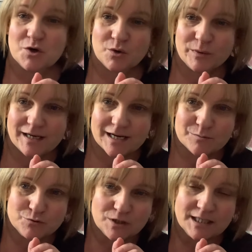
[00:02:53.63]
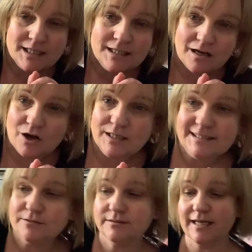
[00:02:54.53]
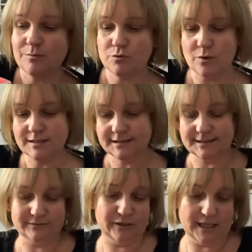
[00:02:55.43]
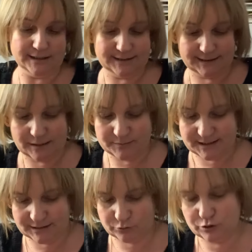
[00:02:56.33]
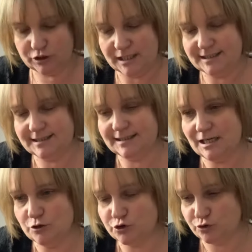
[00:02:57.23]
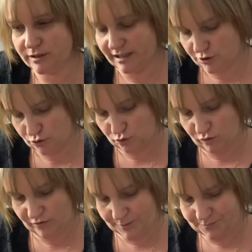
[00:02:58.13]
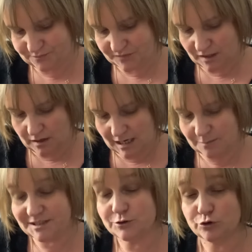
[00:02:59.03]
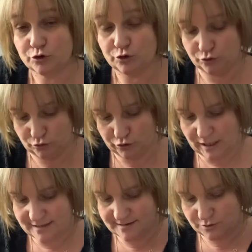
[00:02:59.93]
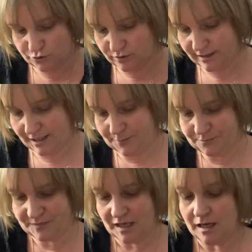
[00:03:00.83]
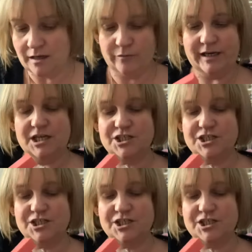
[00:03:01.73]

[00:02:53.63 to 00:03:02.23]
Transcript: Oui à l'amour. Euh, ils sont très bons. Hein. C'est voilà, un petit truc assez euh, sucré, je trouve. Un petit truc, une odeur assez sucrée. Voilà,